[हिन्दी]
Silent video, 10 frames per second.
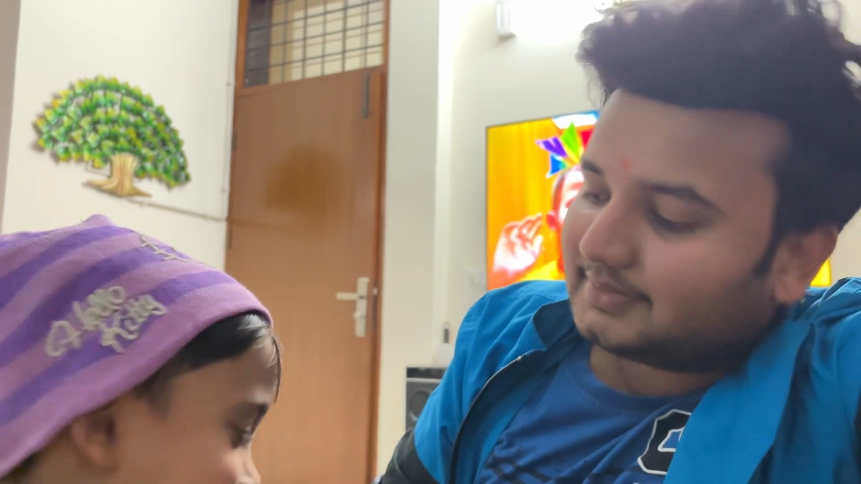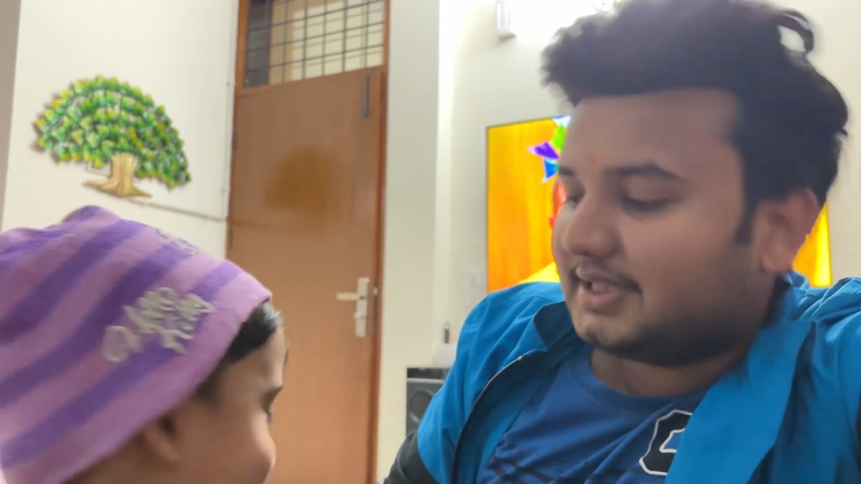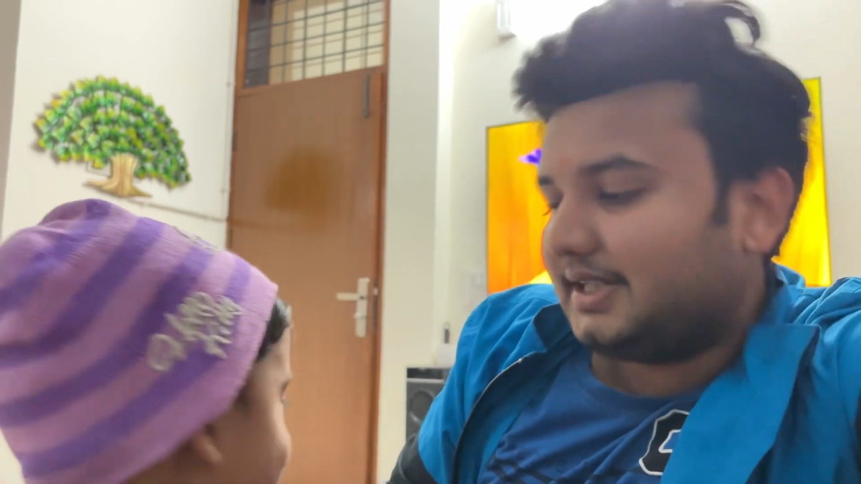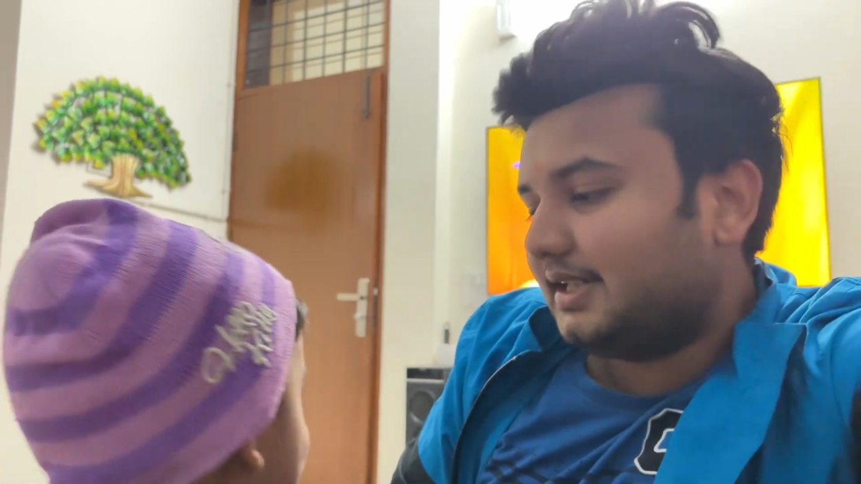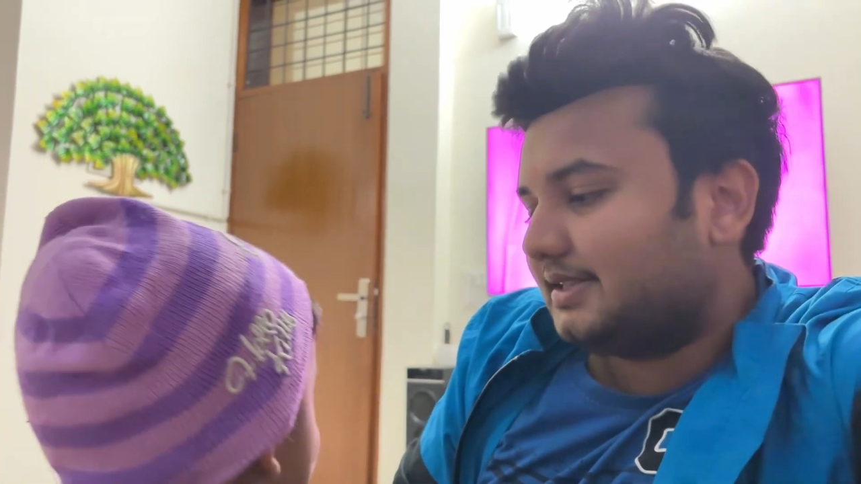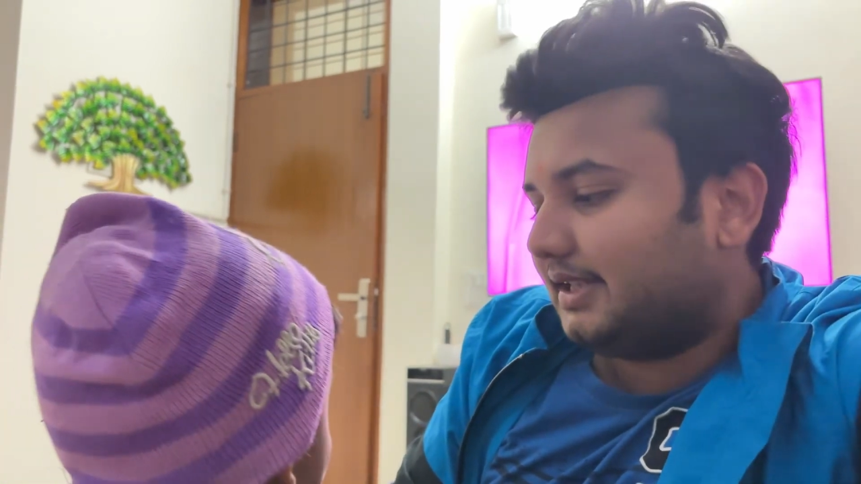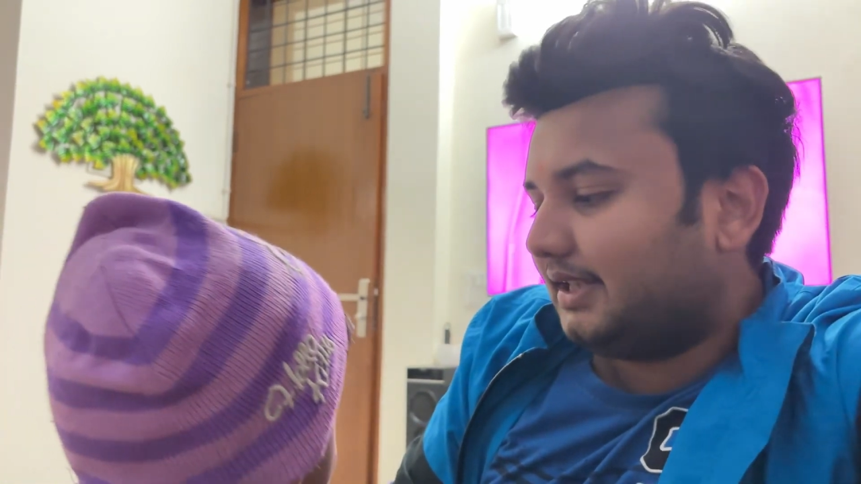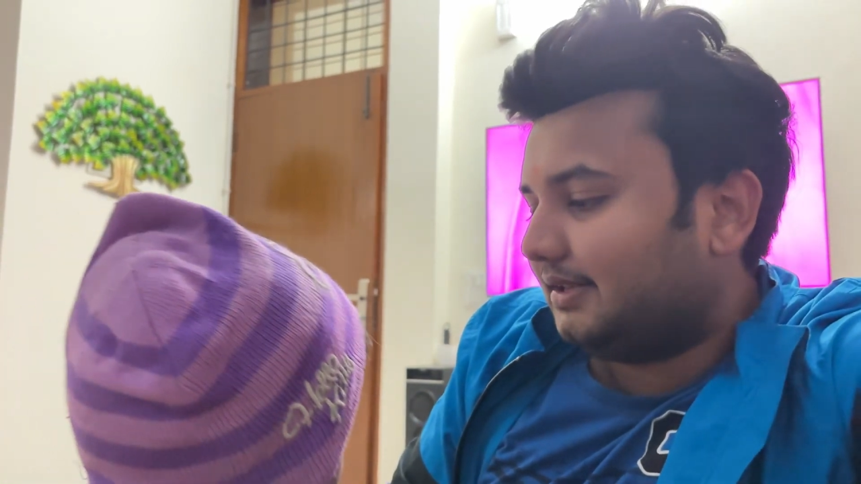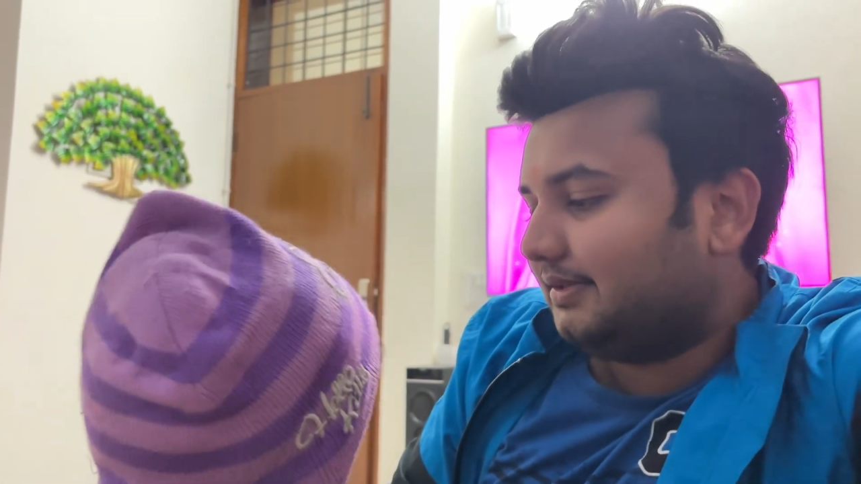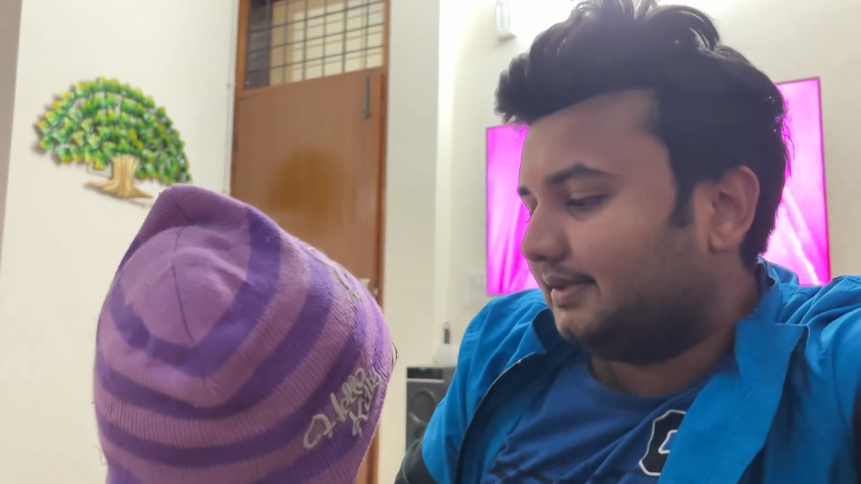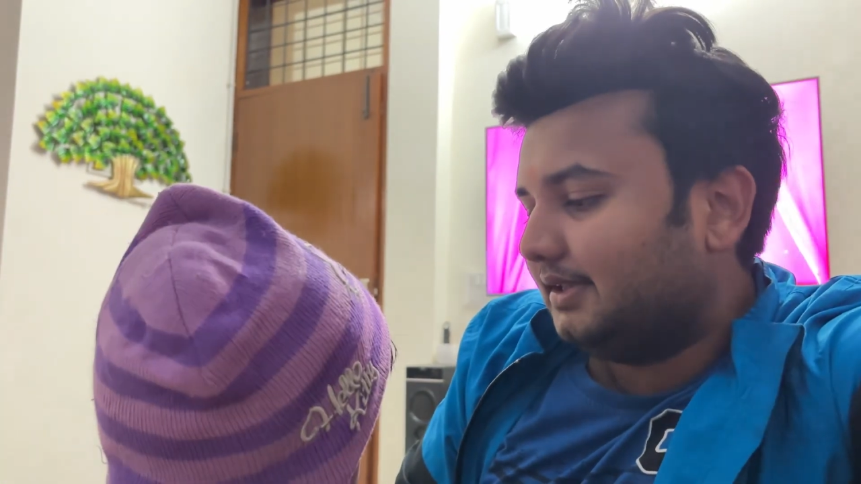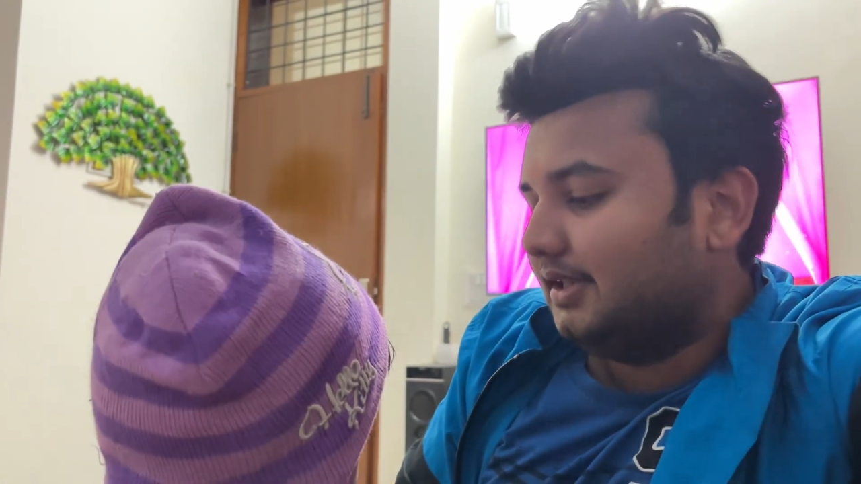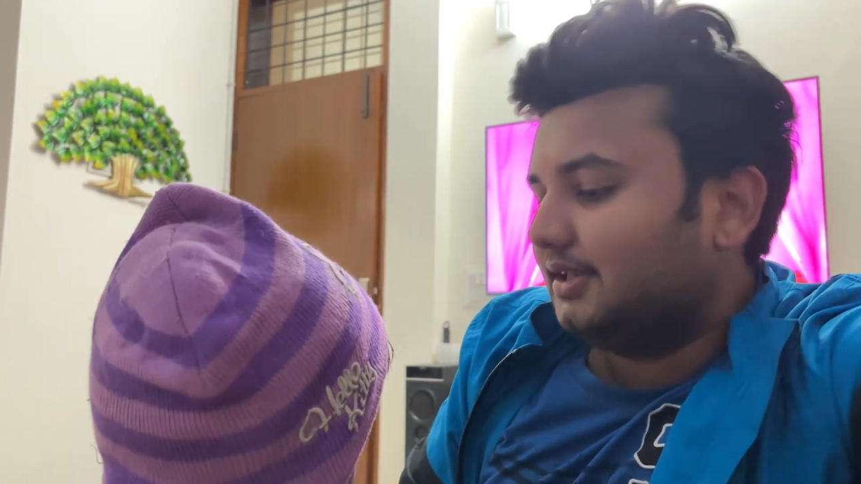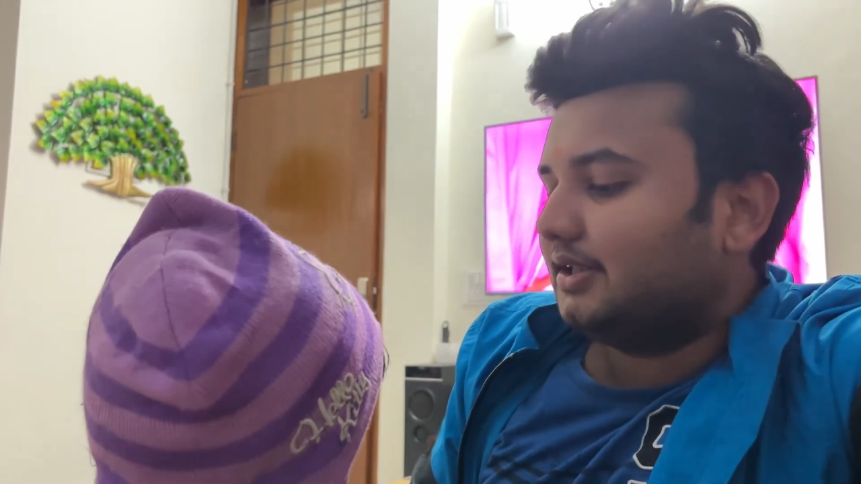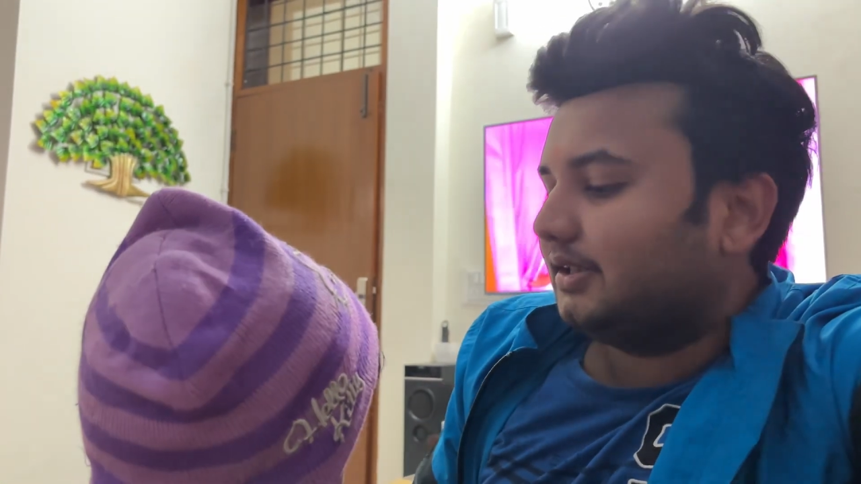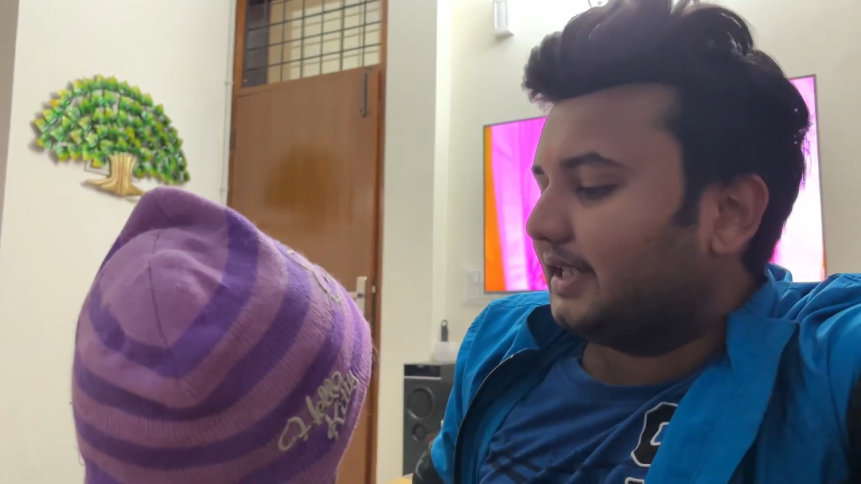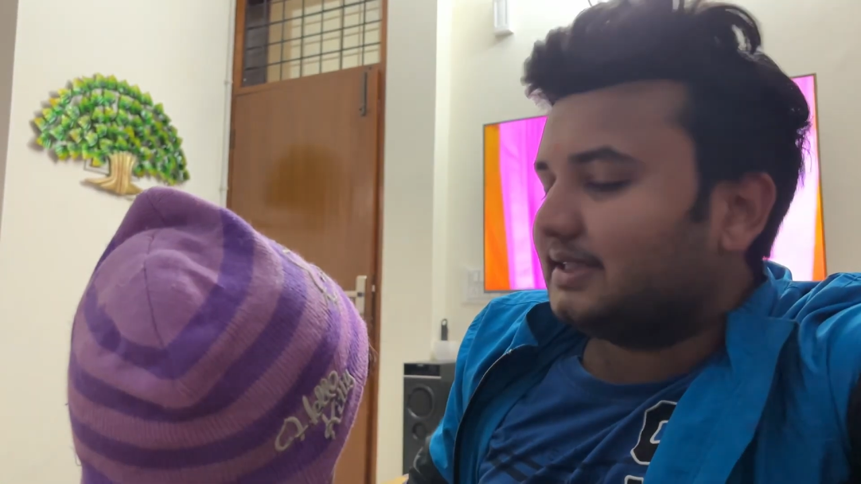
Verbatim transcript: ठीक है चलेगा गाइज